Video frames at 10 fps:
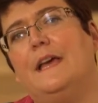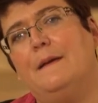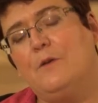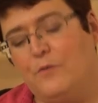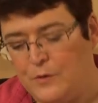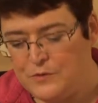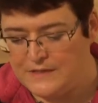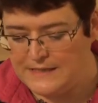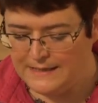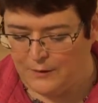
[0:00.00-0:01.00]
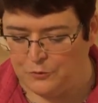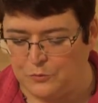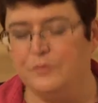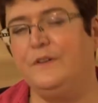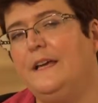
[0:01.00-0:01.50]
Et on va aussi les
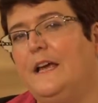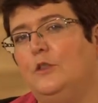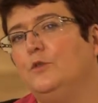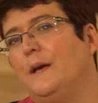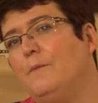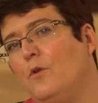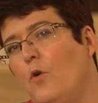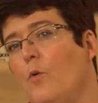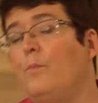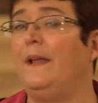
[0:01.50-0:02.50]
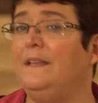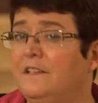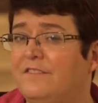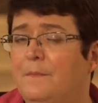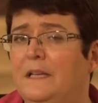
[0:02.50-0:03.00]
retrouver notamment au
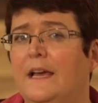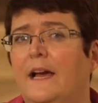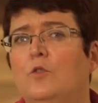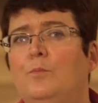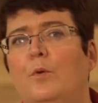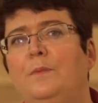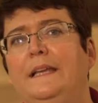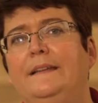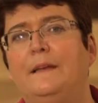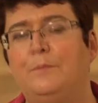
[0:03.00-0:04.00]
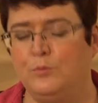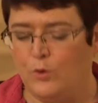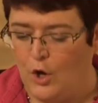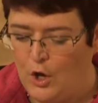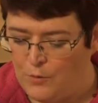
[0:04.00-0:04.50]
planning familial ou pour militer
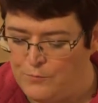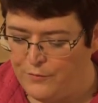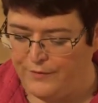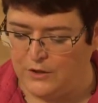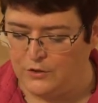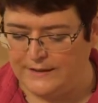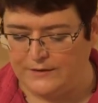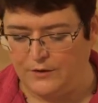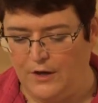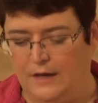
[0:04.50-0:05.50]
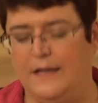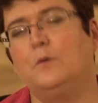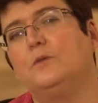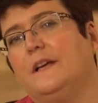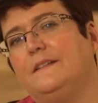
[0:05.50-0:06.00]
pour mieux faire connaître la
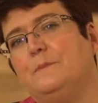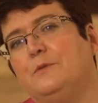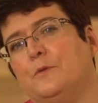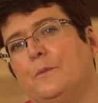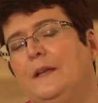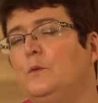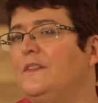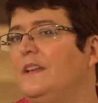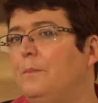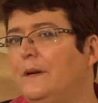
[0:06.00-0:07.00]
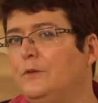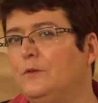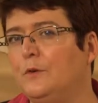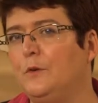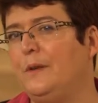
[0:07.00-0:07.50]
contraception. Et donc, ça n'est pas
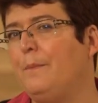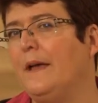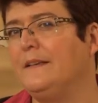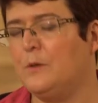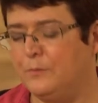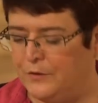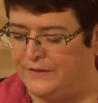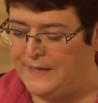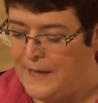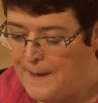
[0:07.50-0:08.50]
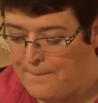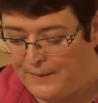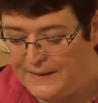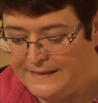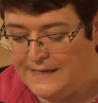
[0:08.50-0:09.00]
étonnant que c'est par exemple dans des
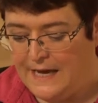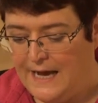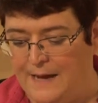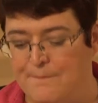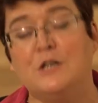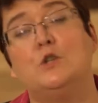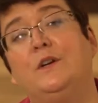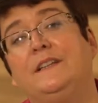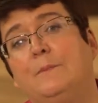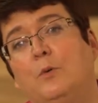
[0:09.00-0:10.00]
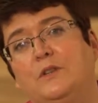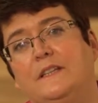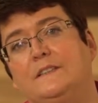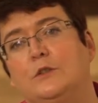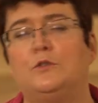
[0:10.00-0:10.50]
pays à majorité
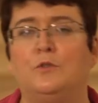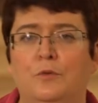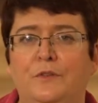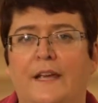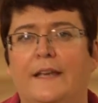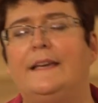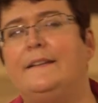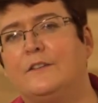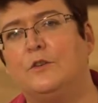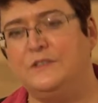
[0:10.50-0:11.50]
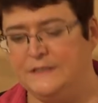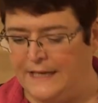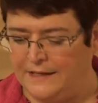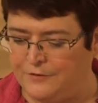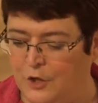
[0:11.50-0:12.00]
protestante, luthérienne,
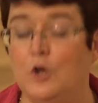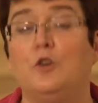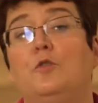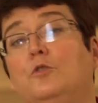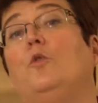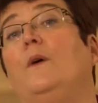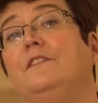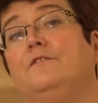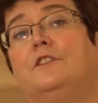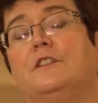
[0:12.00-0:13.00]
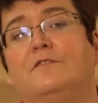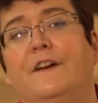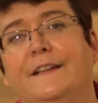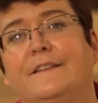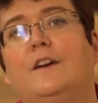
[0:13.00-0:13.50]
scandinave, que le droit de vote
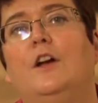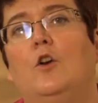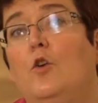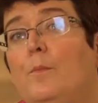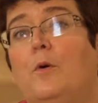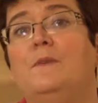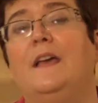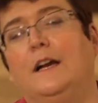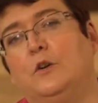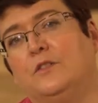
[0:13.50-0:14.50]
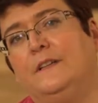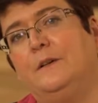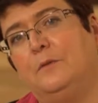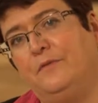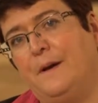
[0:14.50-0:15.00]
va être le premier
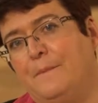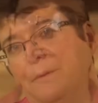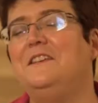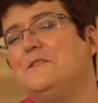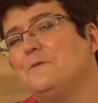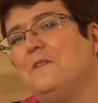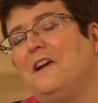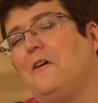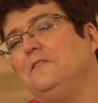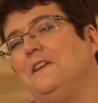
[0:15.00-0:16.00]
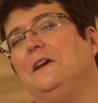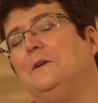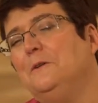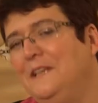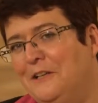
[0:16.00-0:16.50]
accordé aux femmes sont les grandes
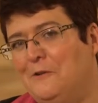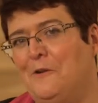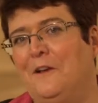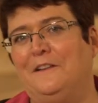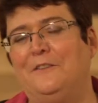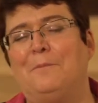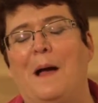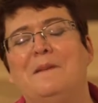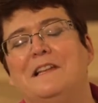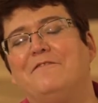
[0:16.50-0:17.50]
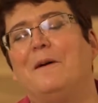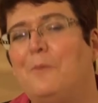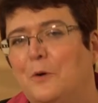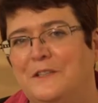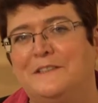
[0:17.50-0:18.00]
héroïnes parmi les femmes
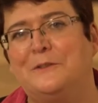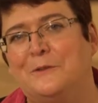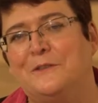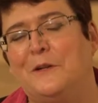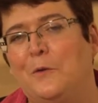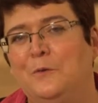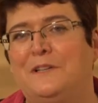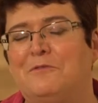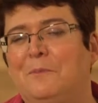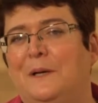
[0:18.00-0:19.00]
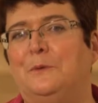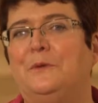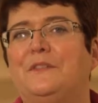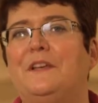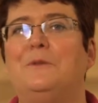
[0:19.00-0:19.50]
protestantes Alors nous n'avons pas de
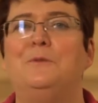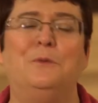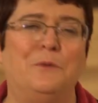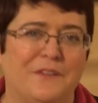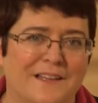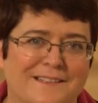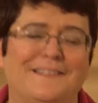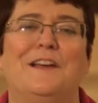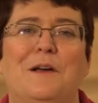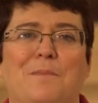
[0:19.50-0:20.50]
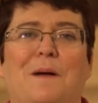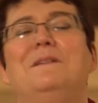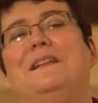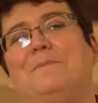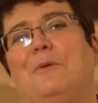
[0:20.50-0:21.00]
saints ou de saintes
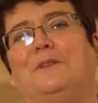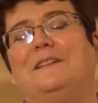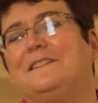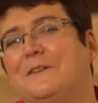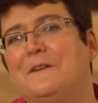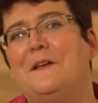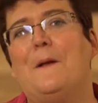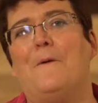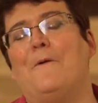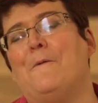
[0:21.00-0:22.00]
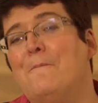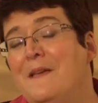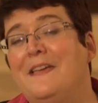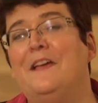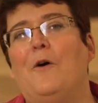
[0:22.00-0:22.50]
parmi les protestants, euh,
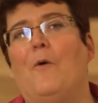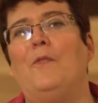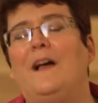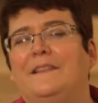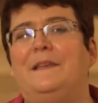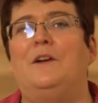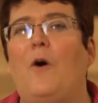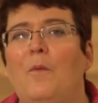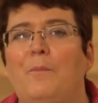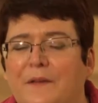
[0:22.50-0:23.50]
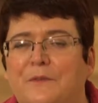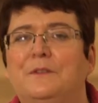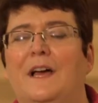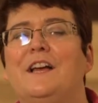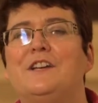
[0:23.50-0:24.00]
mais on a des grands
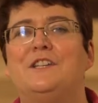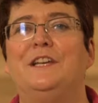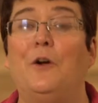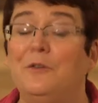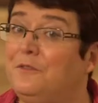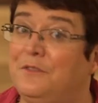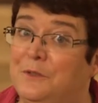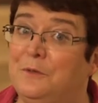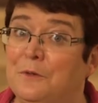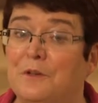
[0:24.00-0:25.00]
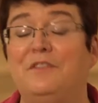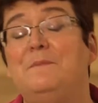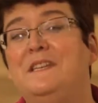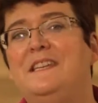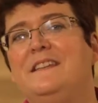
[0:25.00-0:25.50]
personnages, des grandes figures
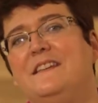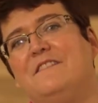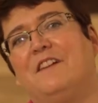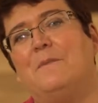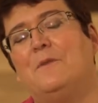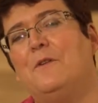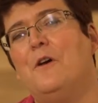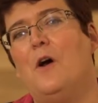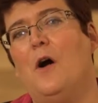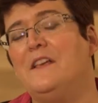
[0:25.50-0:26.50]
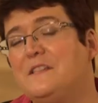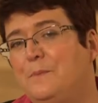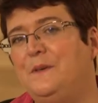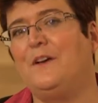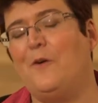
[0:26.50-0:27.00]
féminines qui vraiment
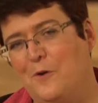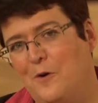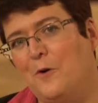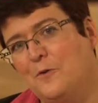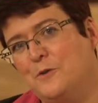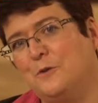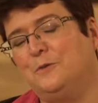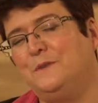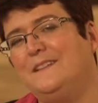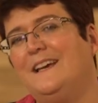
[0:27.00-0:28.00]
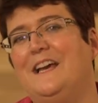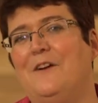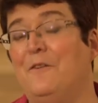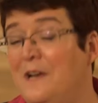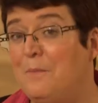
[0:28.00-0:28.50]
inspirent encore aujourd'hui
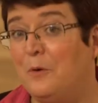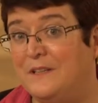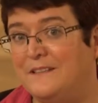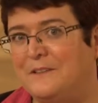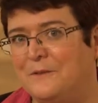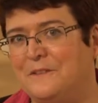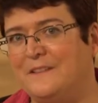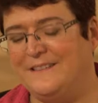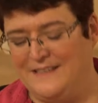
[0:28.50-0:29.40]
euh, les protestantes.